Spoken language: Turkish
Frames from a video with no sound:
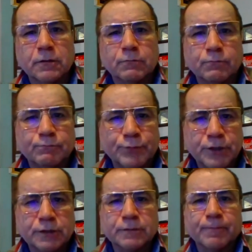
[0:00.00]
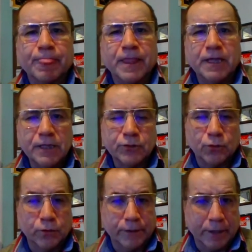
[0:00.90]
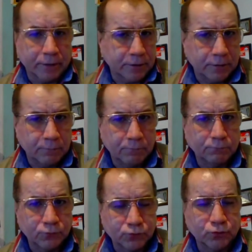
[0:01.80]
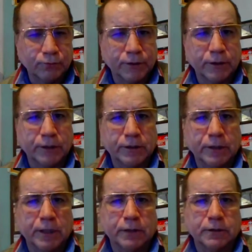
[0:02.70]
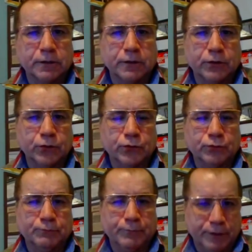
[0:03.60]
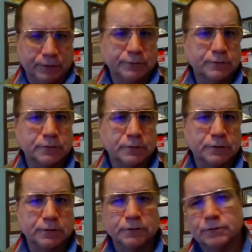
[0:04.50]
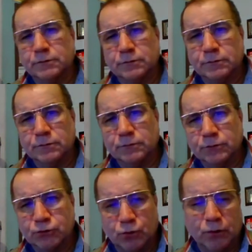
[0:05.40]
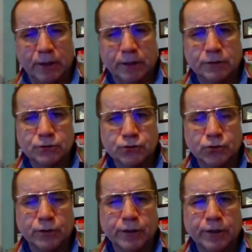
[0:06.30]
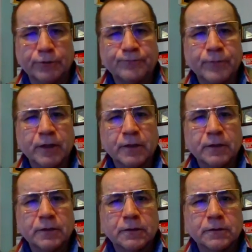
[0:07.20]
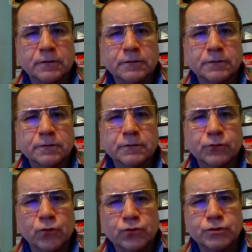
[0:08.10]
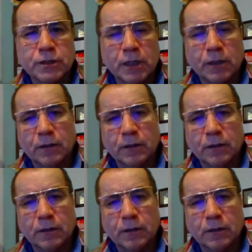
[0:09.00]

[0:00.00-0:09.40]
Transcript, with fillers: Bir ilk olarak bu tür bir yayına giriyorum ben. Ee, şöyle söyleyeyim. Ee, görsel,